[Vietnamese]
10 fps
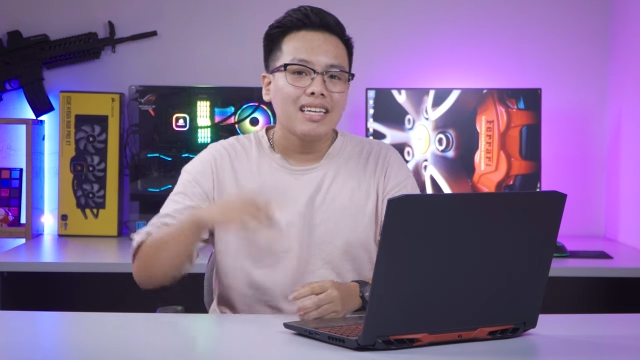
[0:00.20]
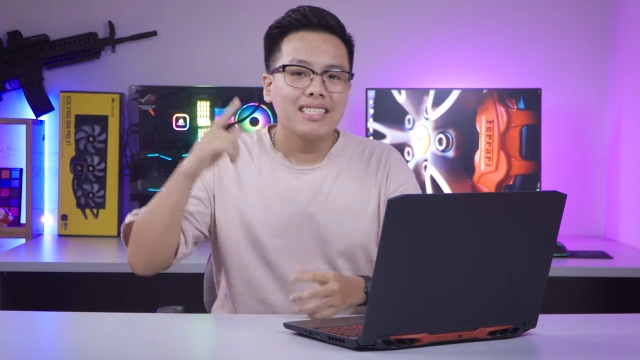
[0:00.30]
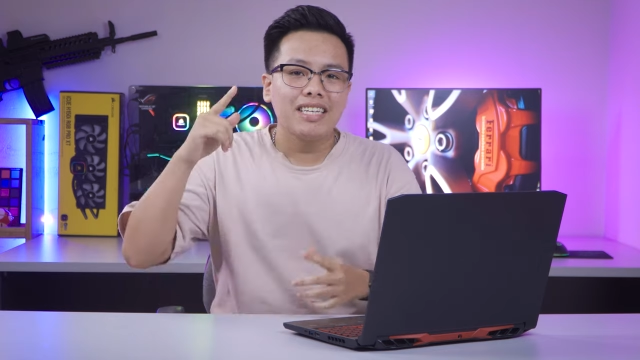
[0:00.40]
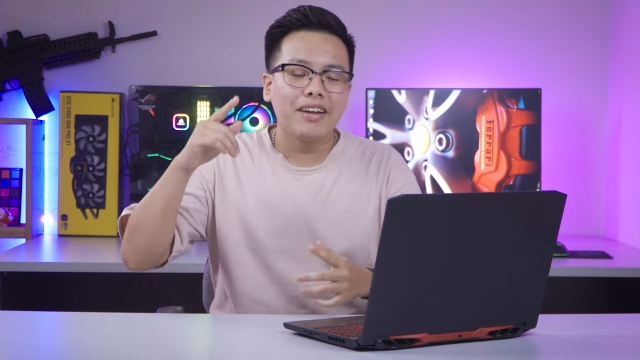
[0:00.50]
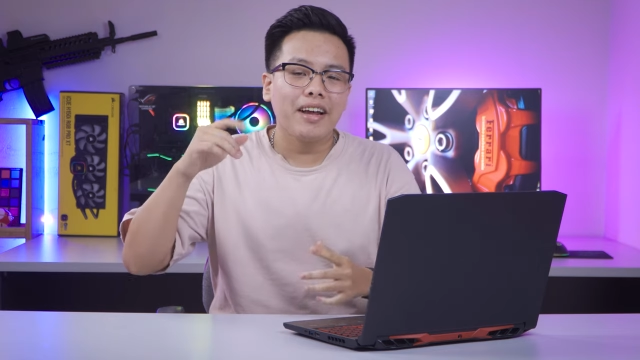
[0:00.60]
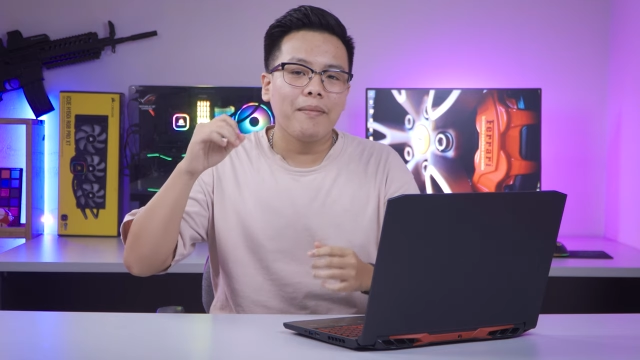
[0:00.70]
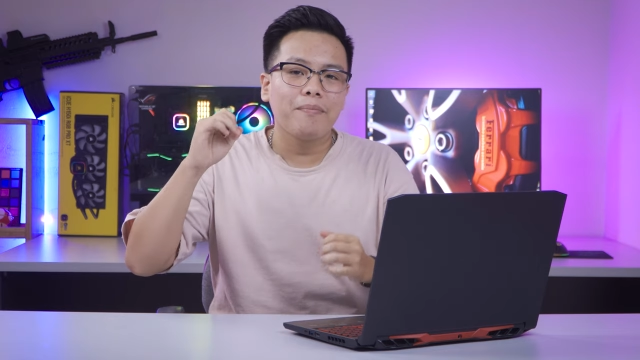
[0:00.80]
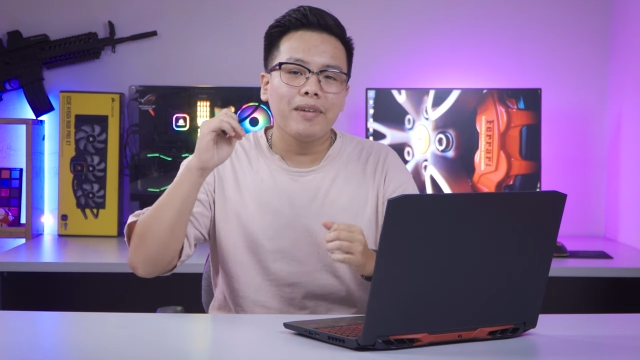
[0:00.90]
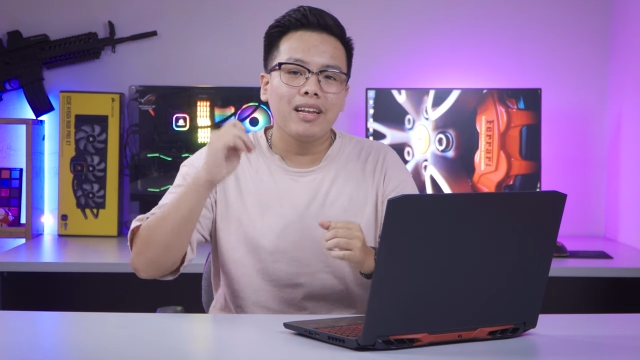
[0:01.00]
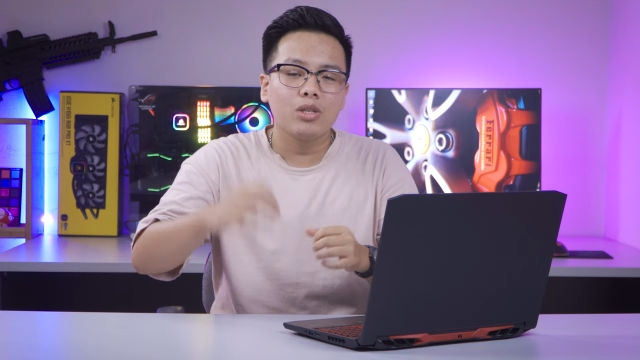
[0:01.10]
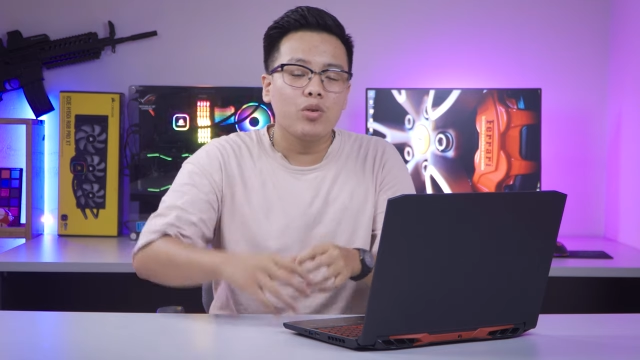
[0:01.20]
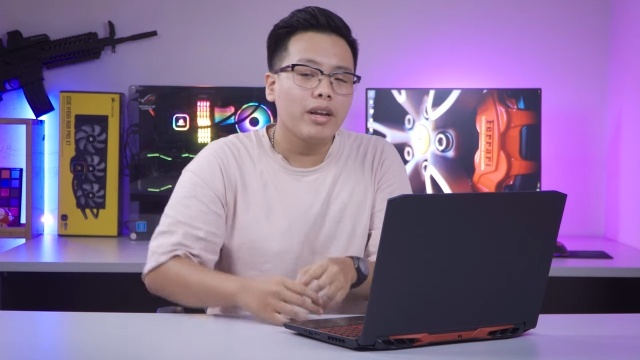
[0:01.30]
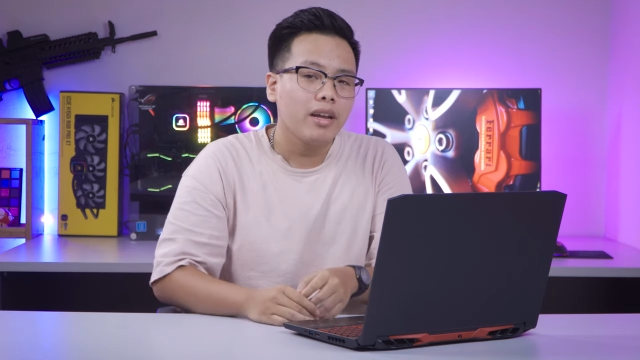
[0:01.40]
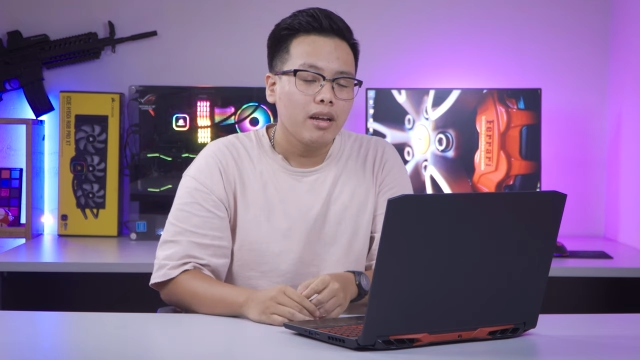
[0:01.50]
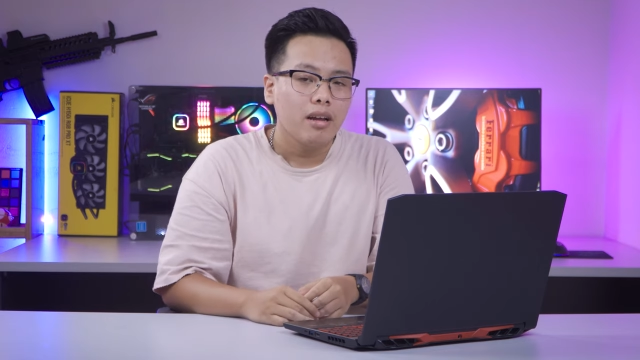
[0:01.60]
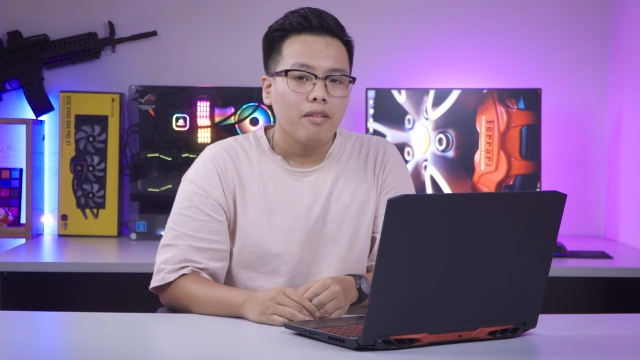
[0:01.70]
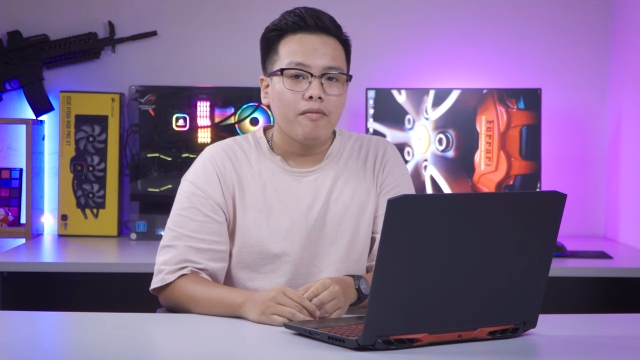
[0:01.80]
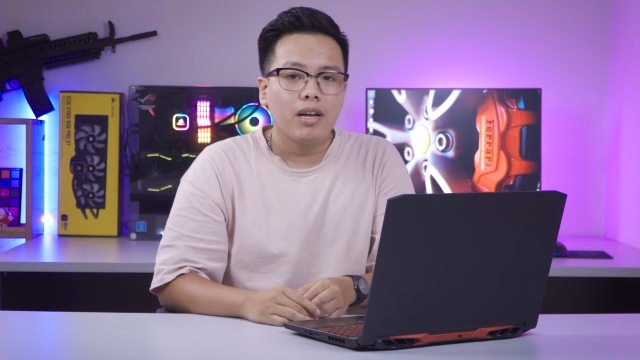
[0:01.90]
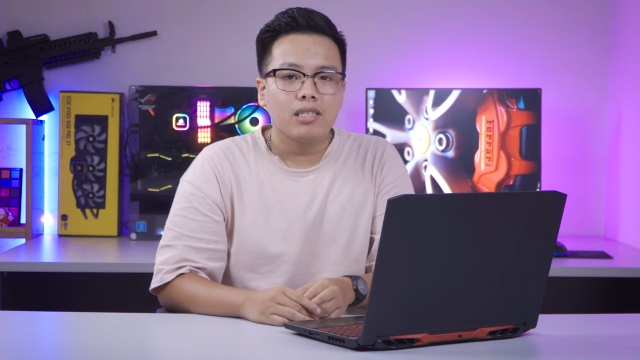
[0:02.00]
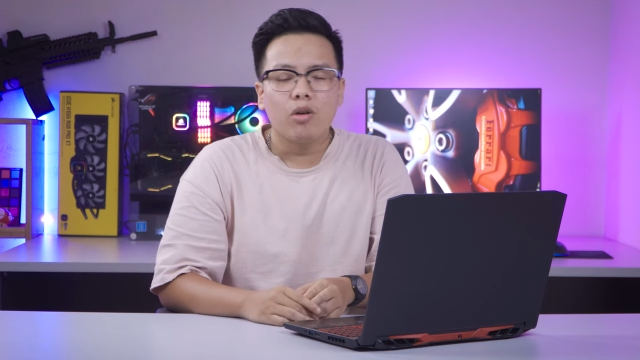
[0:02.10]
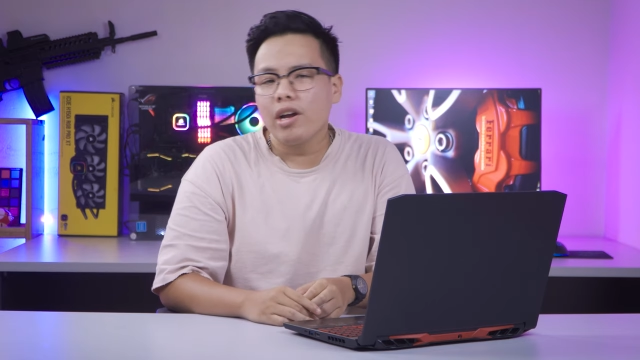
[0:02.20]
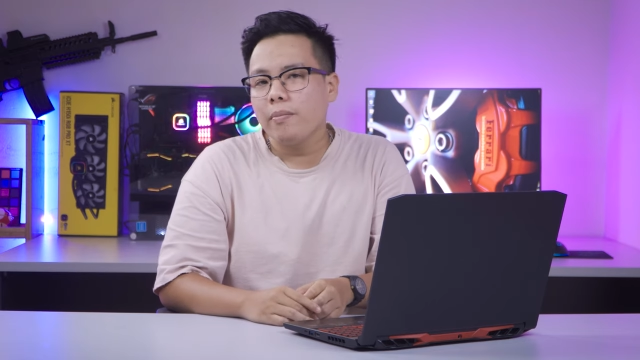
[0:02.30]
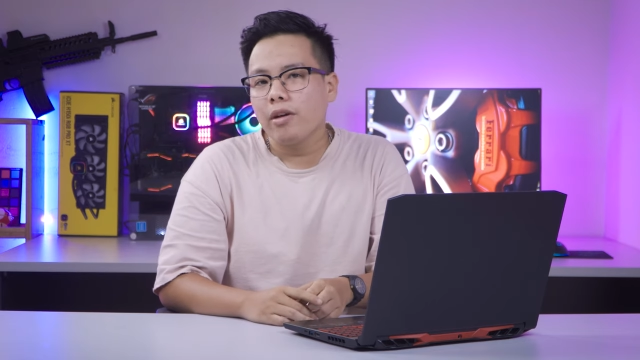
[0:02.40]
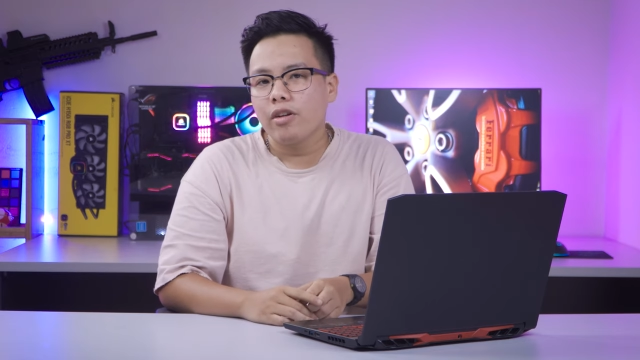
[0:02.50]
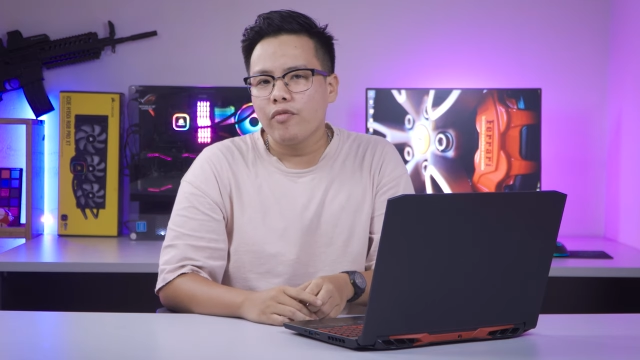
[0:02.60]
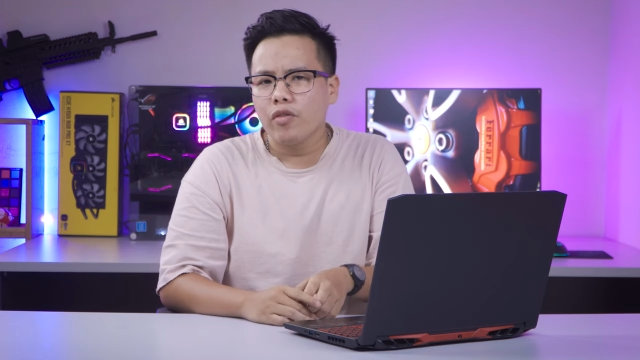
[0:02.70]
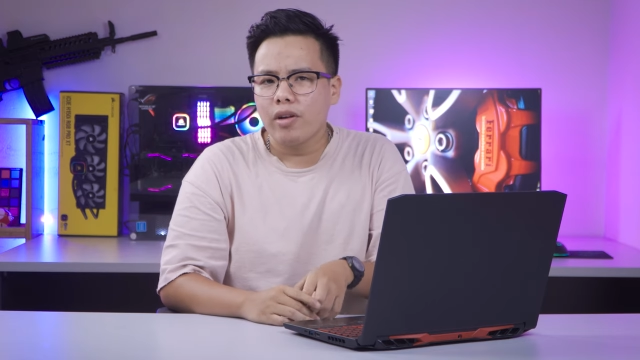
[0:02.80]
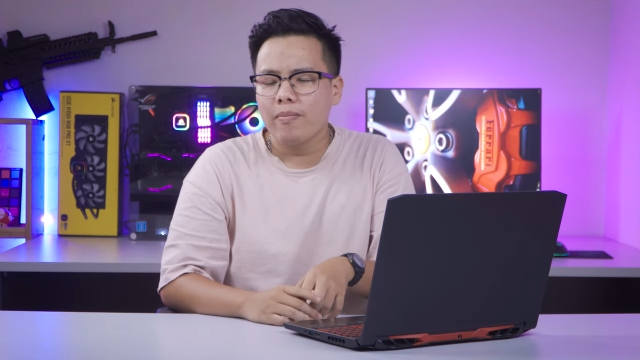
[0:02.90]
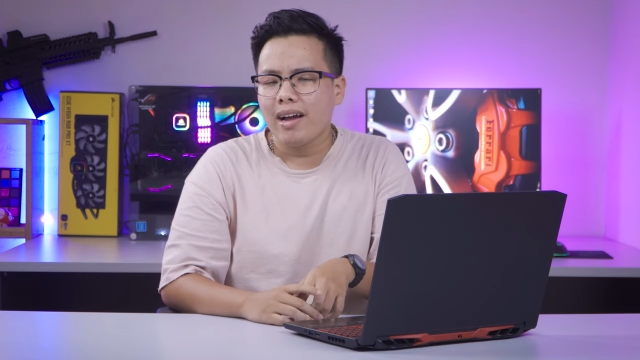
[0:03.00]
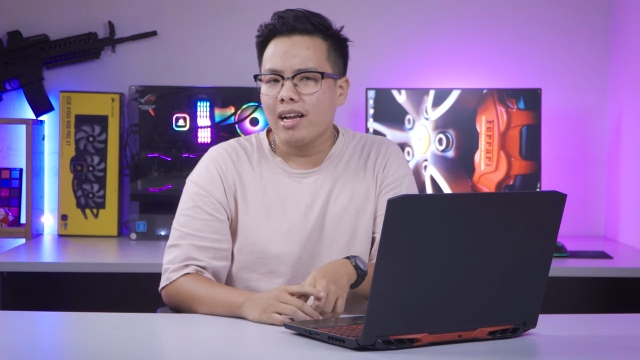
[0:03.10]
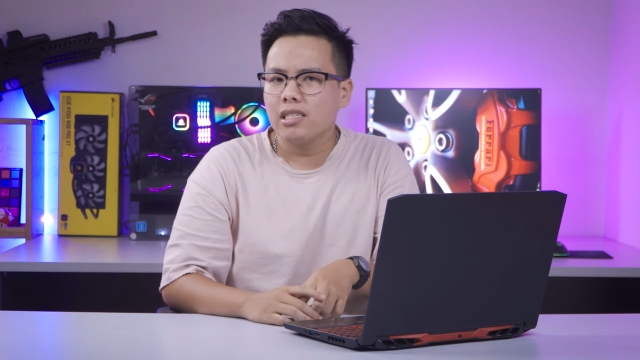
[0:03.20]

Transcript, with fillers: Xin chào anh em, mình là Duy. Và sau khi mình review phiên bản